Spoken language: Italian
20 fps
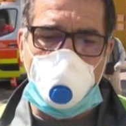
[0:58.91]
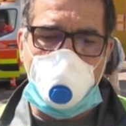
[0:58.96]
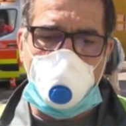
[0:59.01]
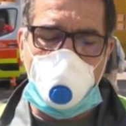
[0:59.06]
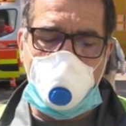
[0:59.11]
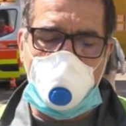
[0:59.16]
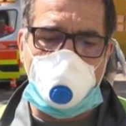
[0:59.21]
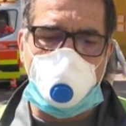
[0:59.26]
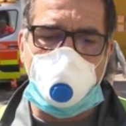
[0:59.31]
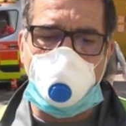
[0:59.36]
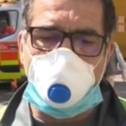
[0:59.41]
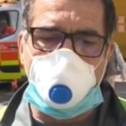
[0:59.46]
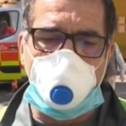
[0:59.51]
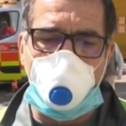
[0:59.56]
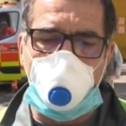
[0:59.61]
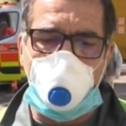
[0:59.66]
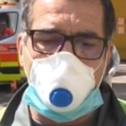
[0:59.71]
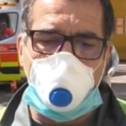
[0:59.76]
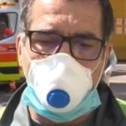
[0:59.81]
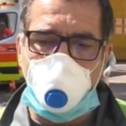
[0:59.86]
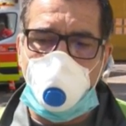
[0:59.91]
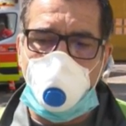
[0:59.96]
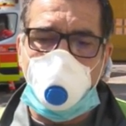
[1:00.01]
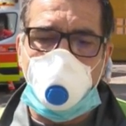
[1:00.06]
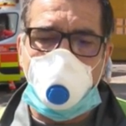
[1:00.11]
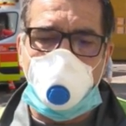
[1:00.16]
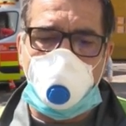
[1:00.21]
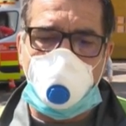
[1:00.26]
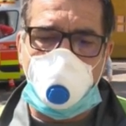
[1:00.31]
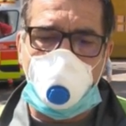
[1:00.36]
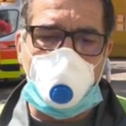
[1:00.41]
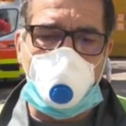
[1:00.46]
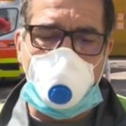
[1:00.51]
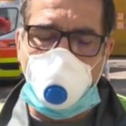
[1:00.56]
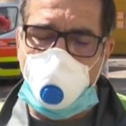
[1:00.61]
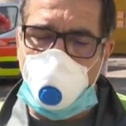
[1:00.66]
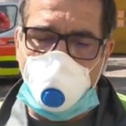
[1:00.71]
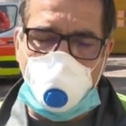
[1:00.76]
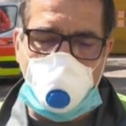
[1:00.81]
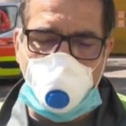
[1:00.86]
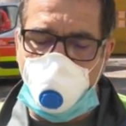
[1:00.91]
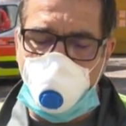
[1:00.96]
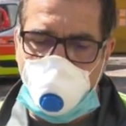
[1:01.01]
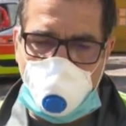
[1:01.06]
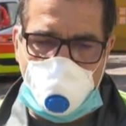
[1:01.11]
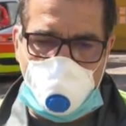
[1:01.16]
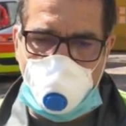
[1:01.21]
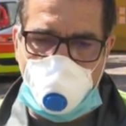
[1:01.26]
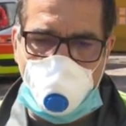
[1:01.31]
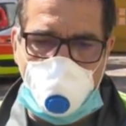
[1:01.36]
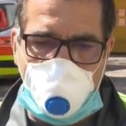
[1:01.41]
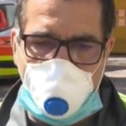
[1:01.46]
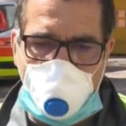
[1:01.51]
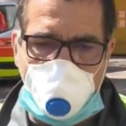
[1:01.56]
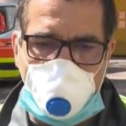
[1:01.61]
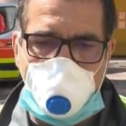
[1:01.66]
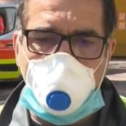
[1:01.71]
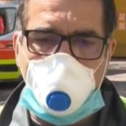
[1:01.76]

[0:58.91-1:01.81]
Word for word: le radiazioni sono nemici invisibili.